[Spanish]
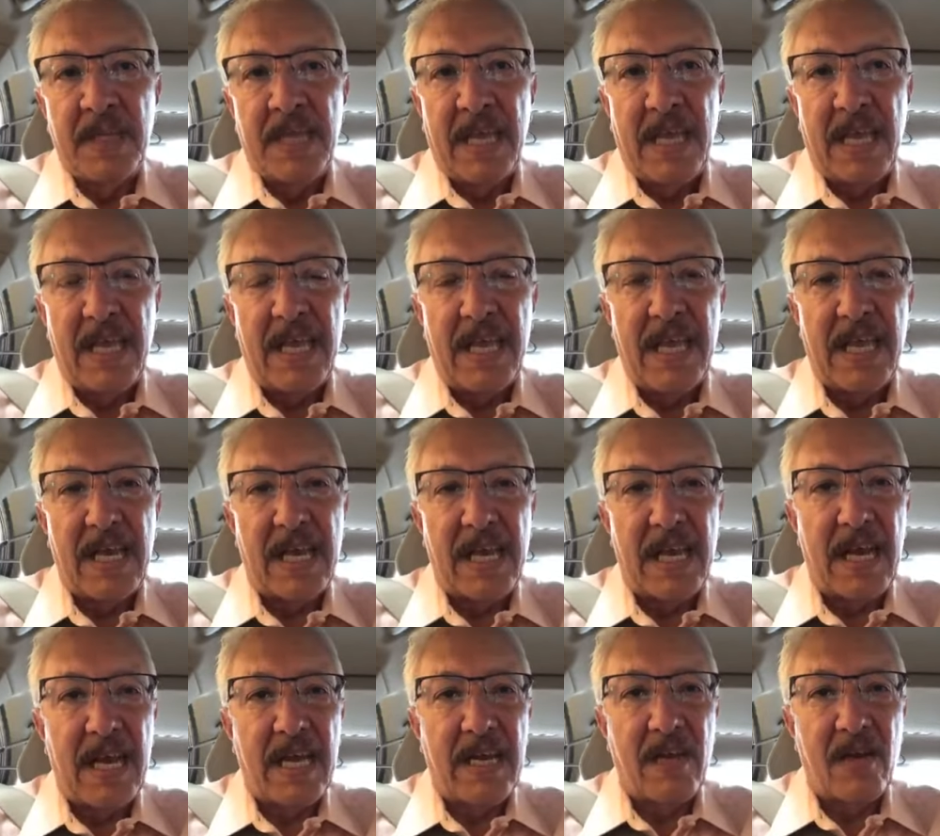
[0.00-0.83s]
en
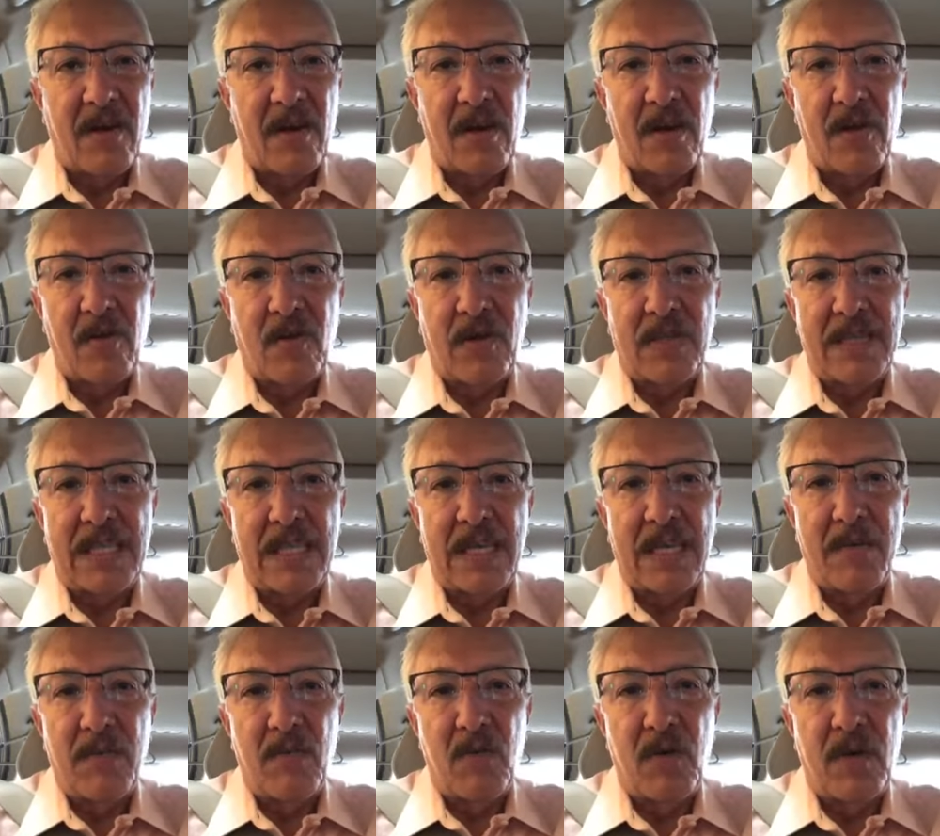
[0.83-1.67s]
general ahora lo que
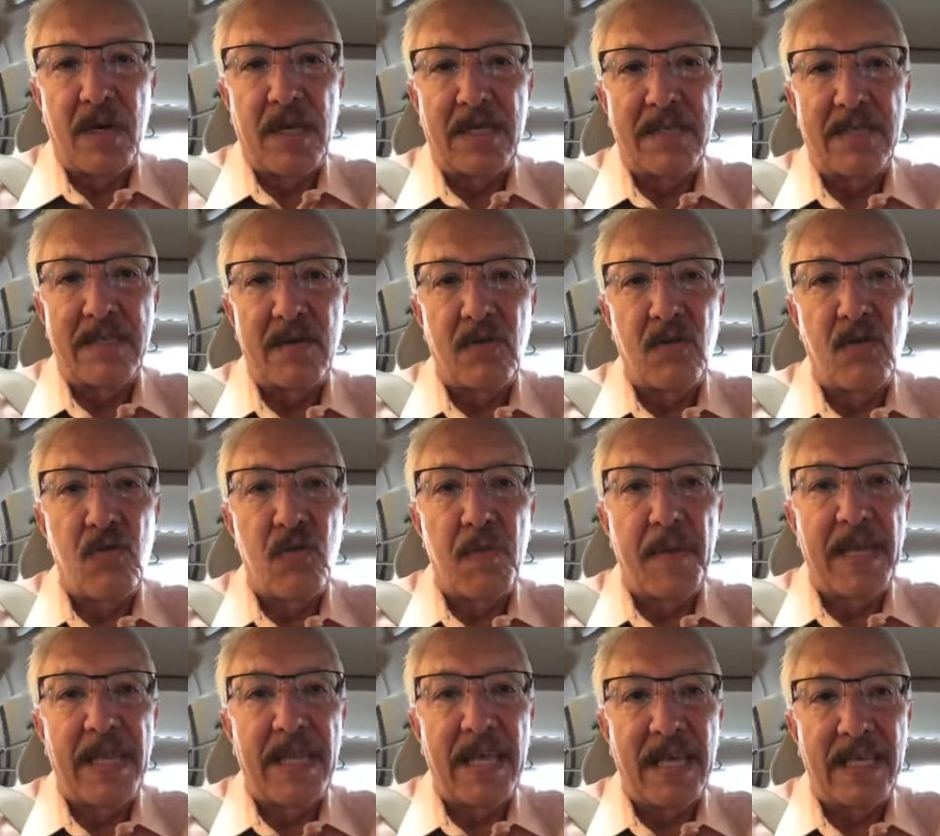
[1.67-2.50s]
tenemos es
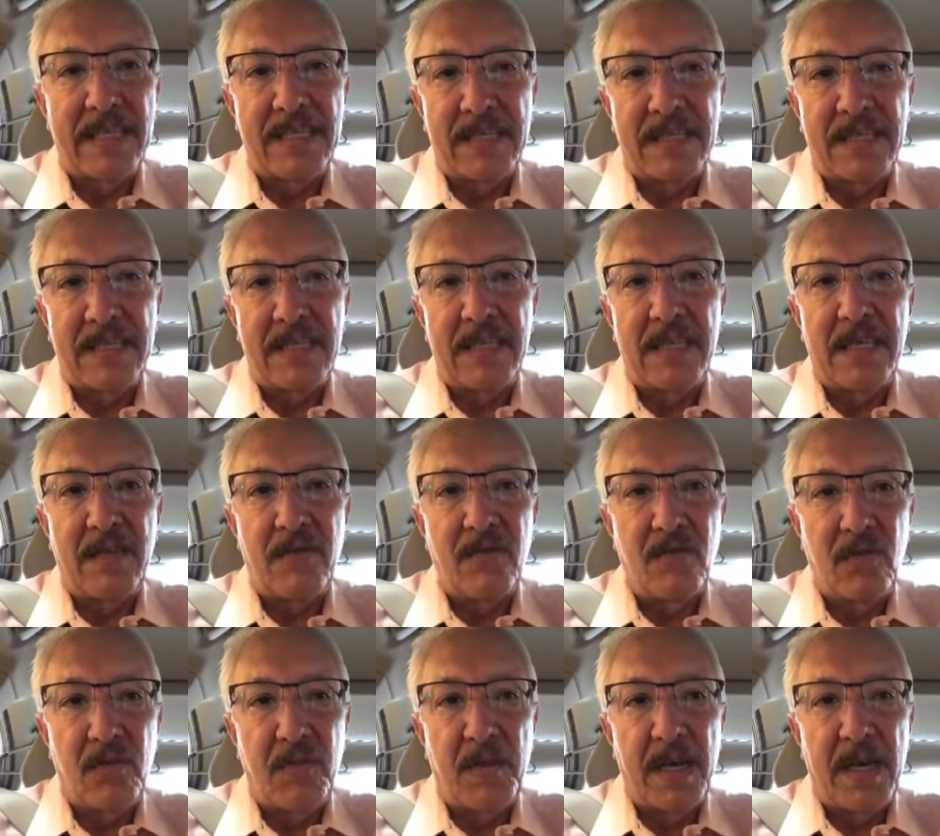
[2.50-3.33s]
humedad y
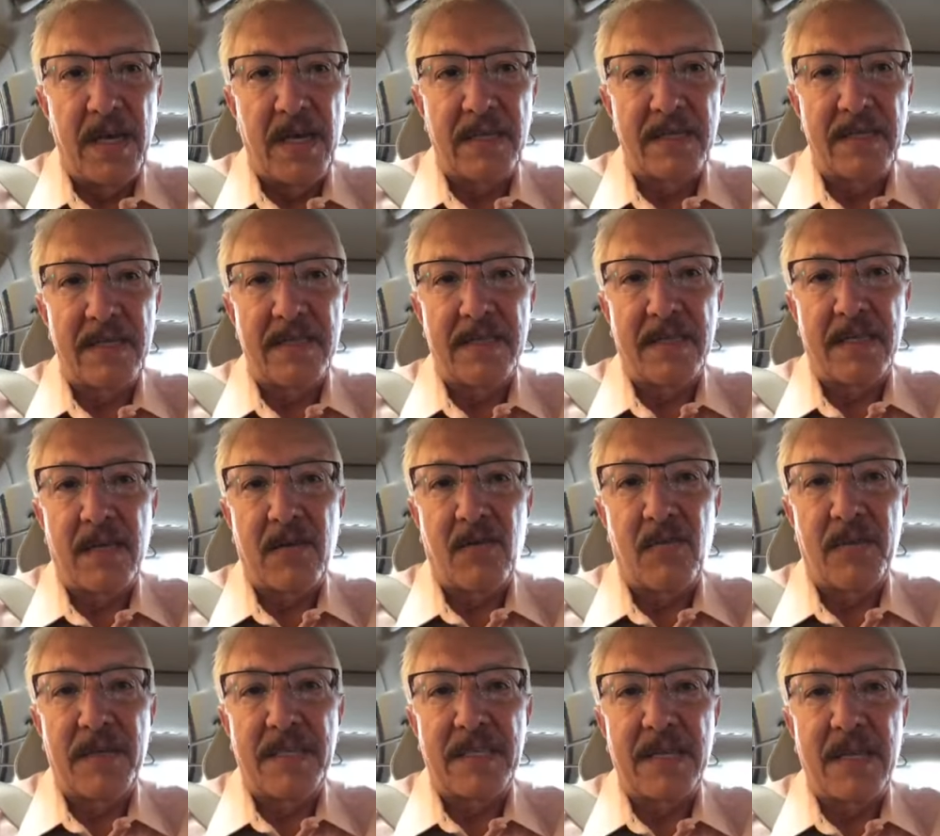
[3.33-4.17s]
lluvias que
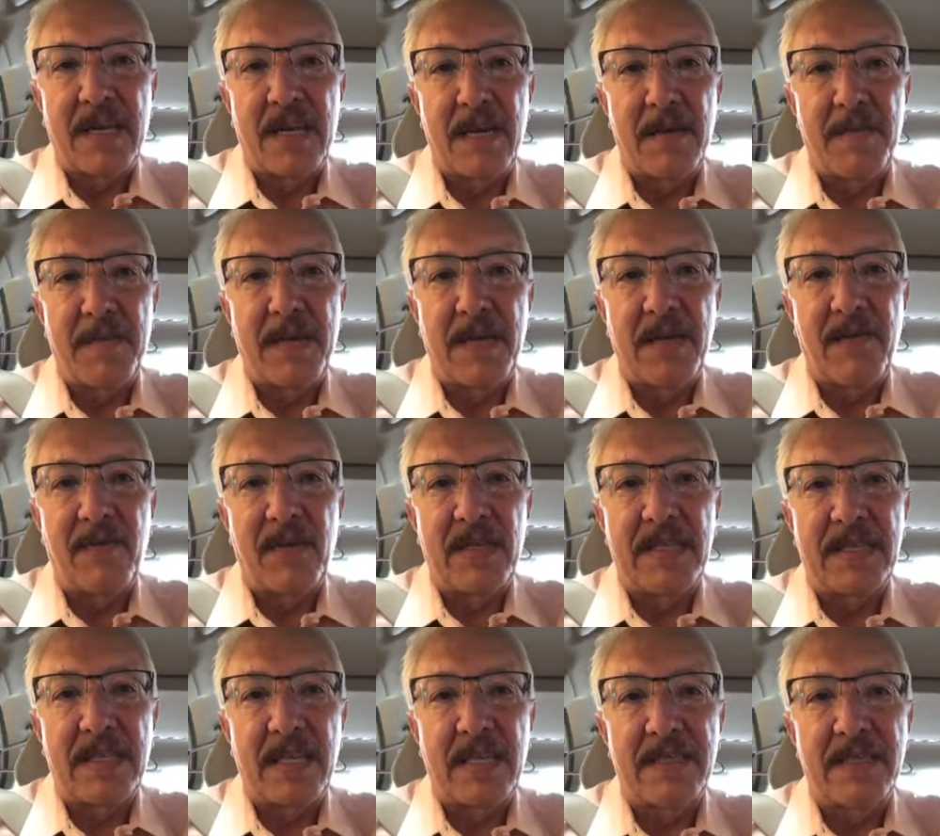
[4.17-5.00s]
comenzarán a
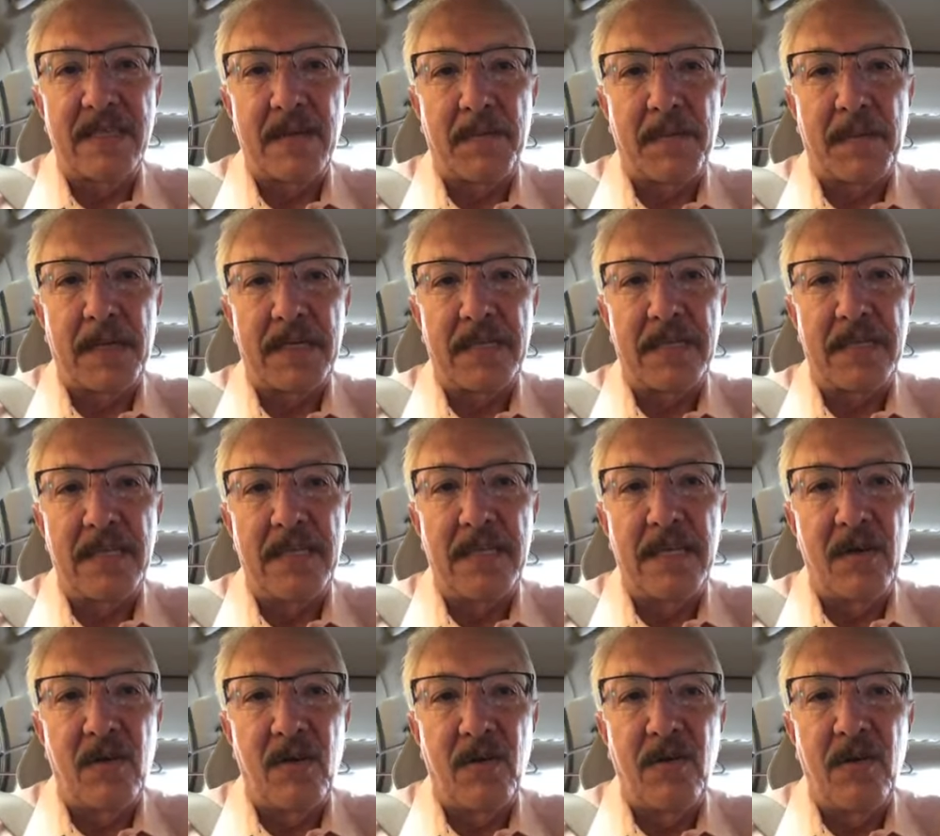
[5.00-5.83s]
manifestarse a partir
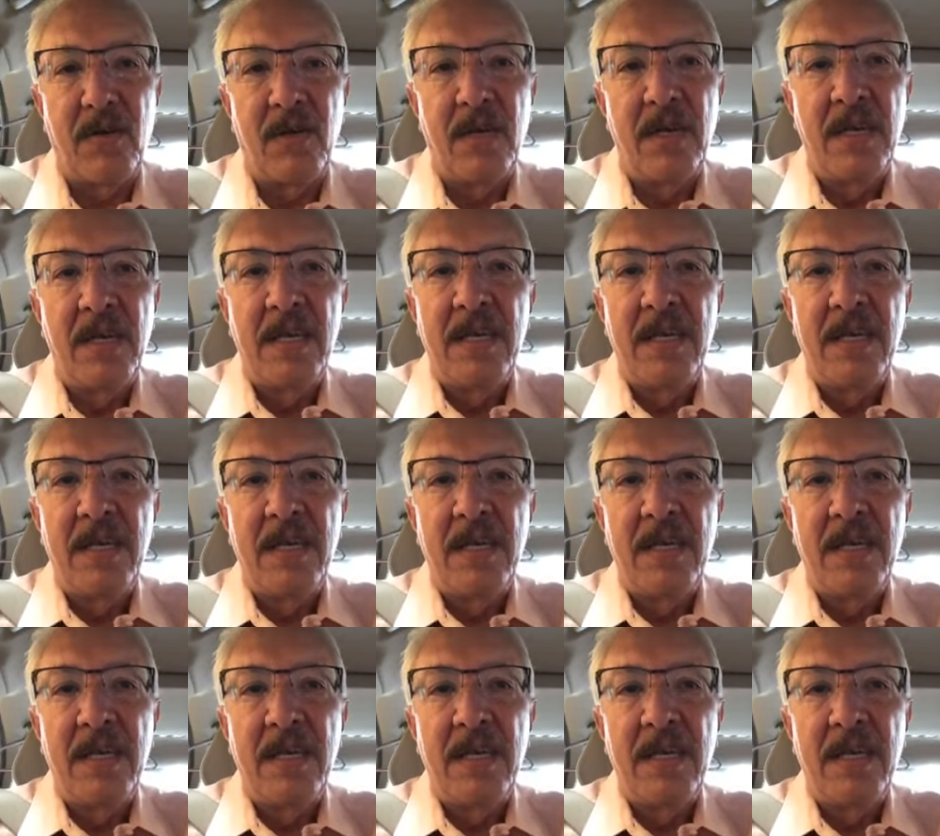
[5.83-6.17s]
de hoy